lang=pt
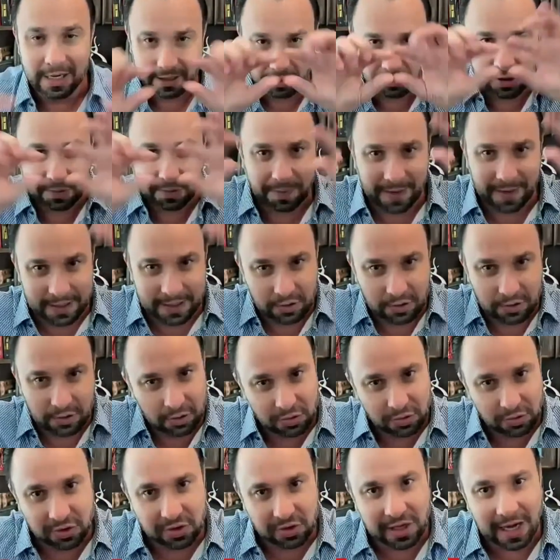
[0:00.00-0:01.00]
que é onde aparecem
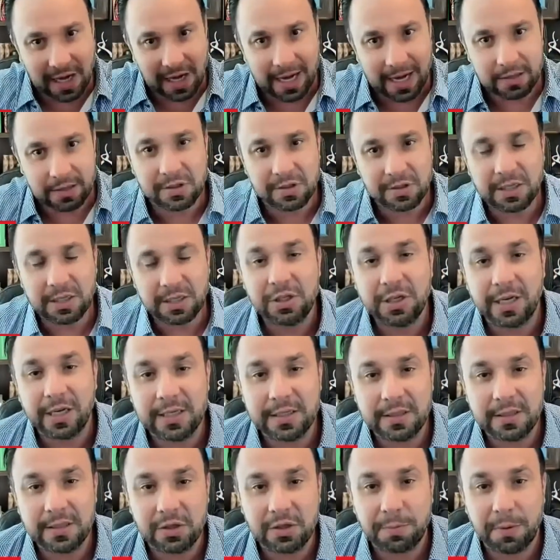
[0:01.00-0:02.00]
todos os dados ali de
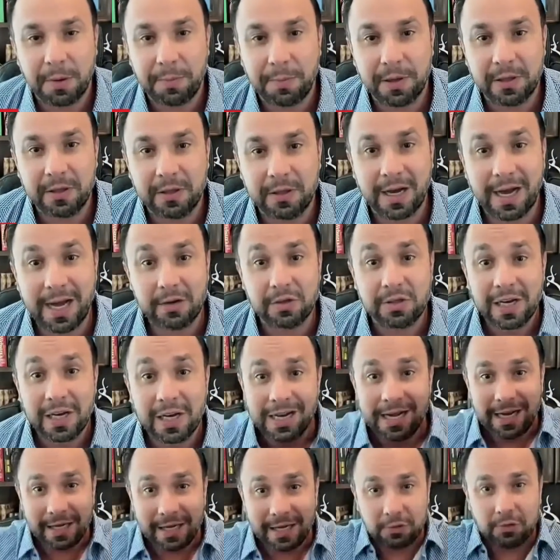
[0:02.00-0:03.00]
quem são os proprietários,
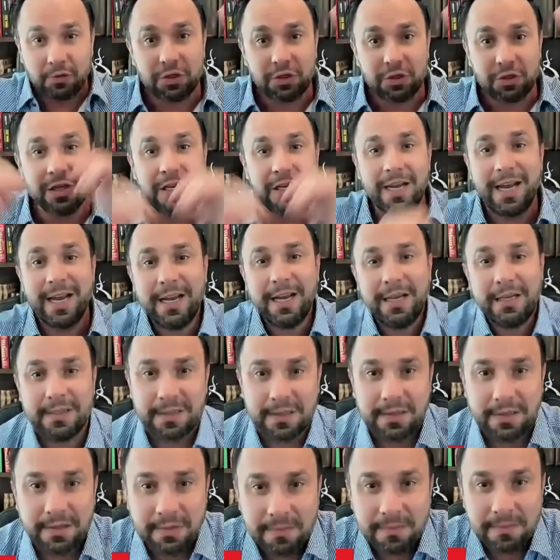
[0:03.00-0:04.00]
é tudo
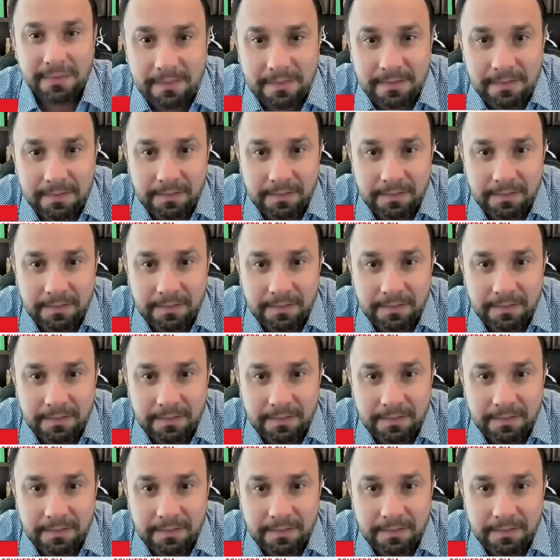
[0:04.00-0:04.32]
chinês.